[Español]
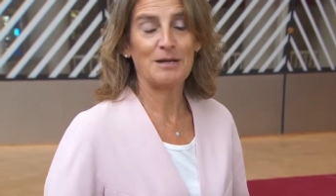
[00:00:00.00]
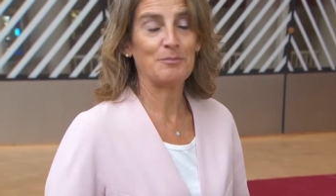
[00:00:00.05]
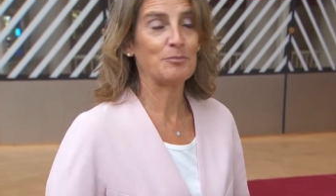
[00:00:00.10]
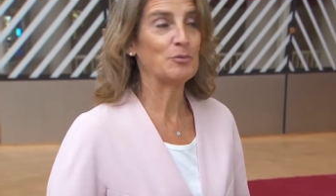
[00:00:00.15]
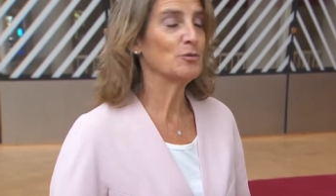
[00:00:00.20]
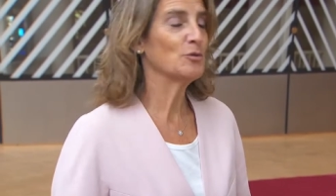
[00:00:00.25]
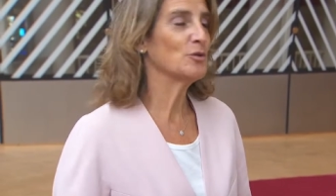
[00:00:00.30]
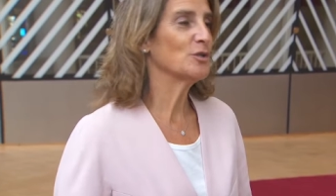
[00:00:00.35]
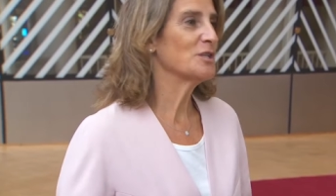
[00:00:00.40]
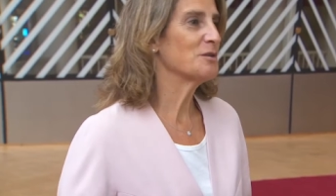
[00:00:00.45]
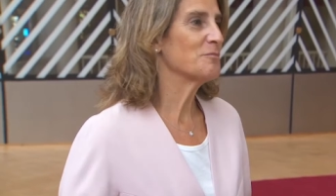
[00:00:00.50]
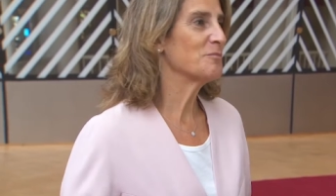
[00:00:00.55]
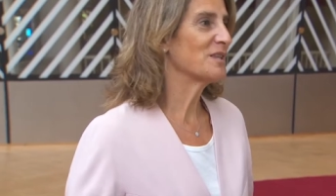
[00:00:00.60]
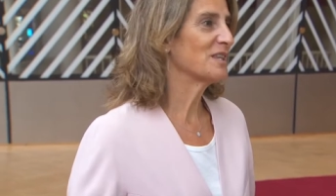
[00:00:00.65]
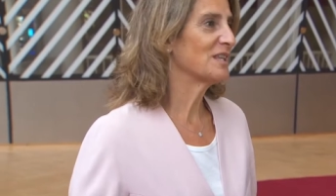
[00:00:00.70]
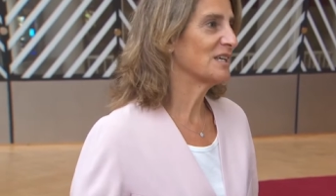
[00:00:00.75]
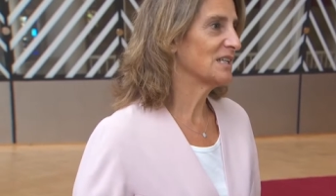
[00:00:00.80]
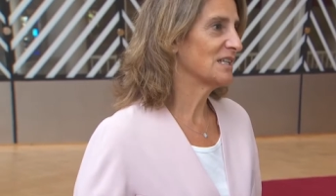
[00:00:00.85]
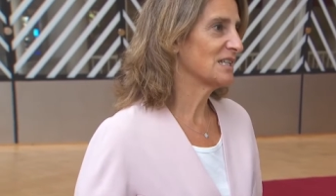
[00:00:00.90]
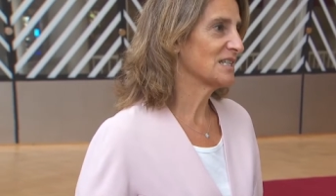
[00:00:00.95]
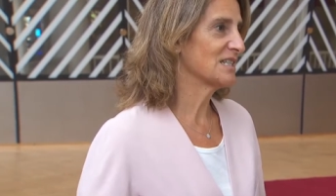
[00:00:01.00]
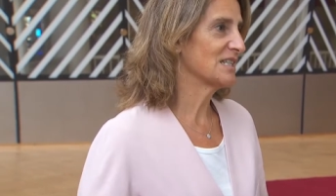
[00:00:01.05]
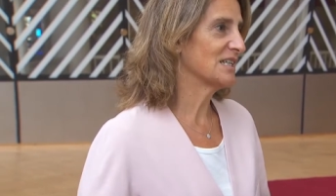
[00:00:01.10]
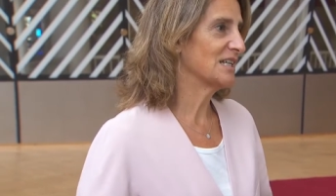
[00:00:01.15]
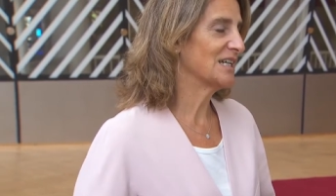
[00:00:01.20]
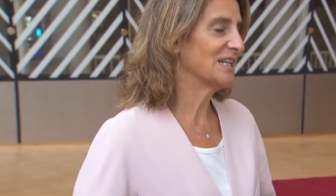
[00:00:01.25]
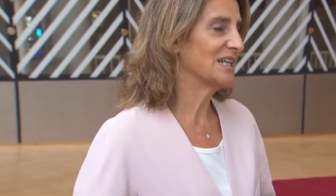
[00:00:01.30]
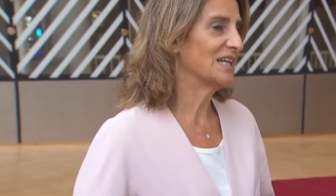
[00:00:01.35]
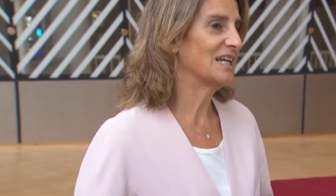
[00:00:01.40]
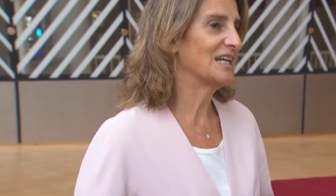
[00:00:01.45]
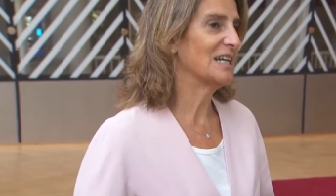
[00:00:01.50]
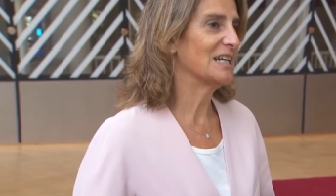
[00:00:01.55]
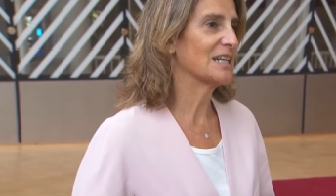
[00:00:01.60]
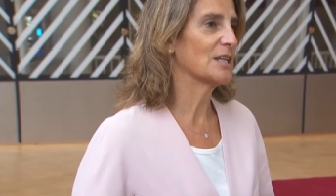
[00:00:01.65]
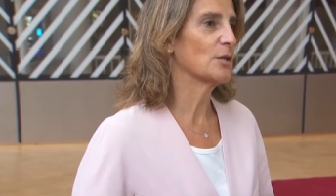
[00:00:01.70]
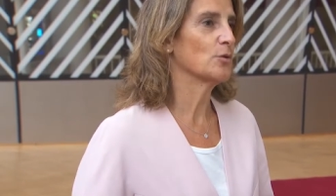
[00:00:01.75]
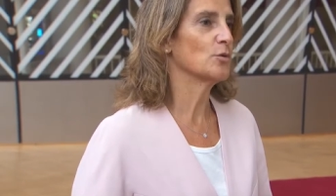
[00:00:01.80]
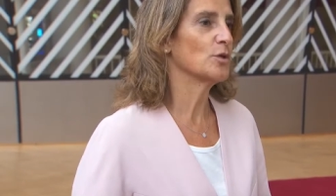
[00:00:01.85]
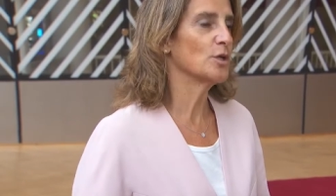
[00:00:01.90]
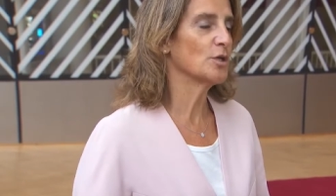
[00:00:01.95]
a punto de empezar esta
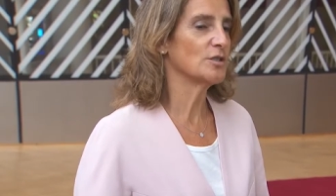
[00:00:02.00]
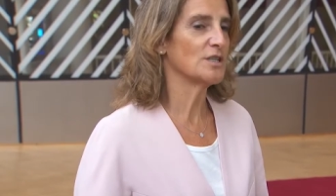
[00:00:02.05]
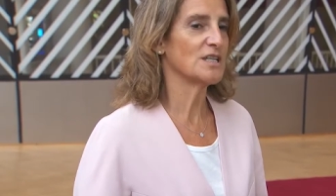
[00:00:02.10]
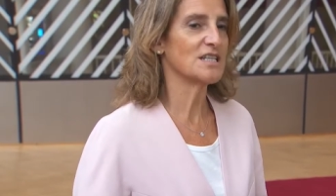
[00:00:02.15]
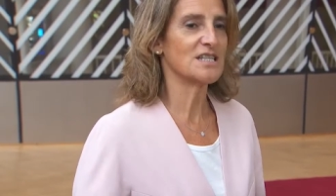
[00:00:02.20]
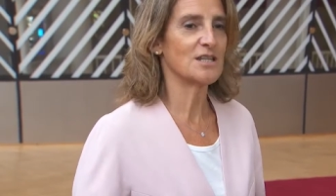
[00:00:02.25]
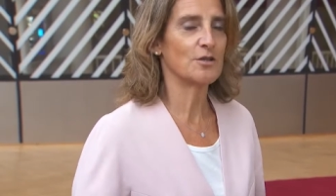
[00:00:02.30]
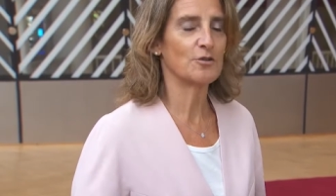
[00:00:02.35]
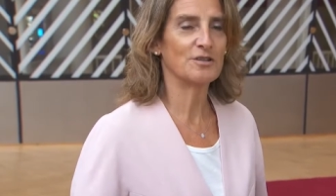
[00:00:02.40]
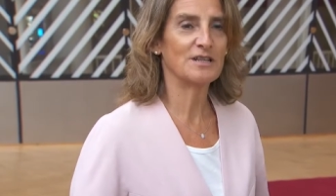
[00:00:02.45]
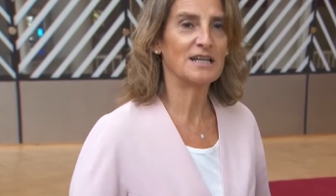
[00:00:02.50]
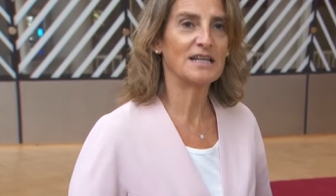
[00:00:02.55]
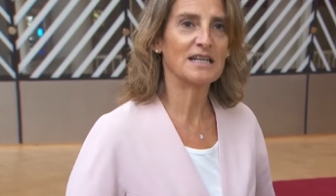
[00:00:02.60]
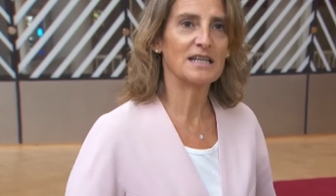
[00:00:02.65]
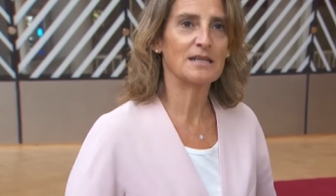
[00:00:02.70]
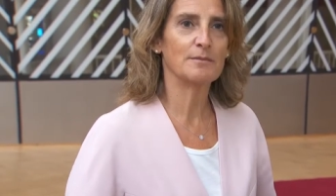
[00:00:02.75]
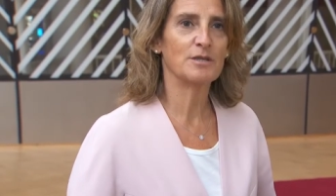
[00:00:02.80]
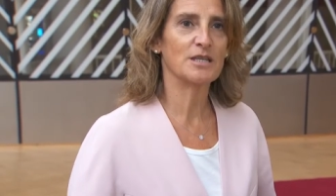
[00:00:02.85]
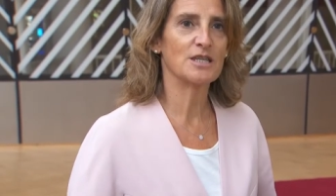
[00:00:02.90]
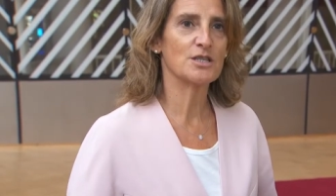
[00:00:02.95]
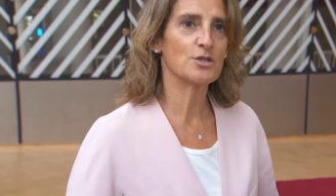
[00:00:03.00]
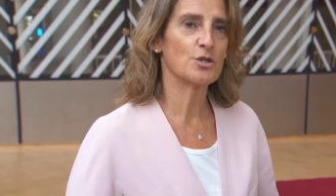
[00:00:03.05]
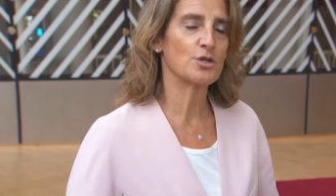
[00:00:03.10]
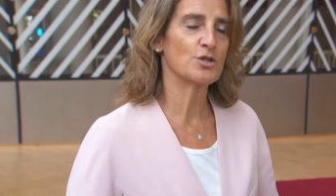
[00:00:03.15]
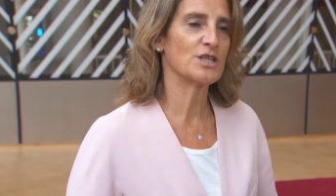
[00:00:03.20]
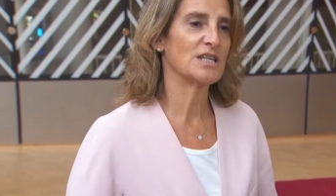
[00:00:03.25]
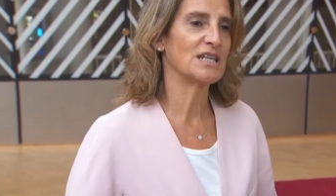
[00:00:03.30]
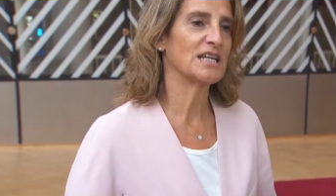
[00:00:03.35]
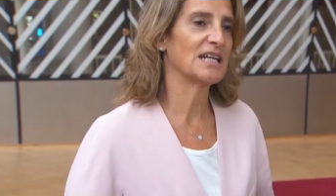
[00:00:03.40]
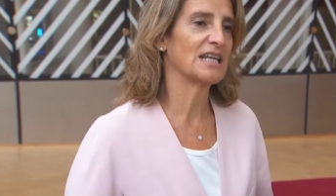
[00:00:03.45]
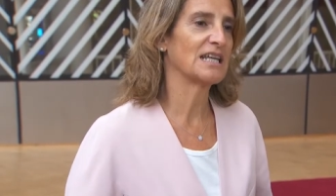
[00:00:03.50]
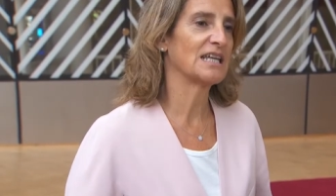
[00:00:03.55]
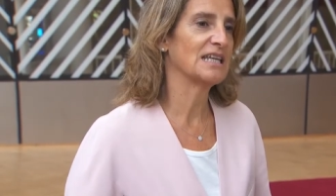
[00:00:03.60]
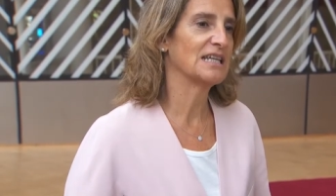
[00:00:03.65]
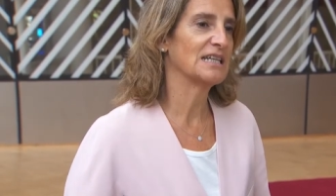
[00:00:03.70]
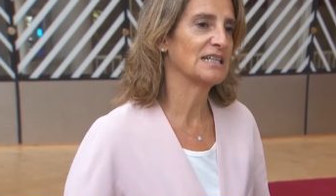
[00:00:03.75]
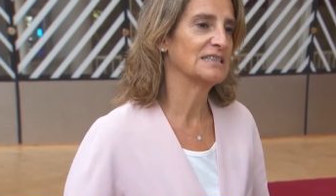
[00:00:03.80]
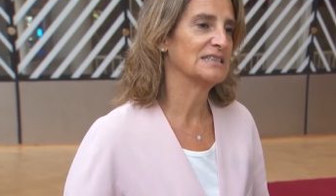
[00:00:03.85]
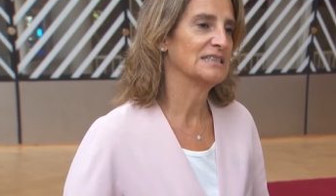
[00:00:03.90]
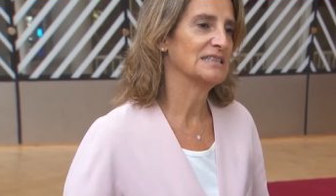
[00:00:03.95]
reunión extraordinaria de ministros de
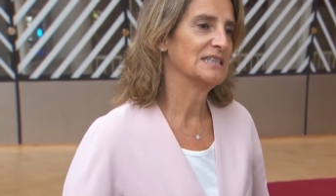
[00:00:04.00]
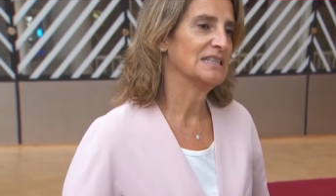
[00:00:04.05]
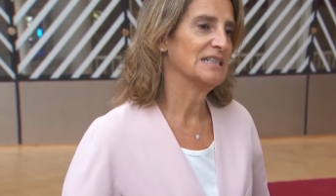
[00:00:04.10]
Energía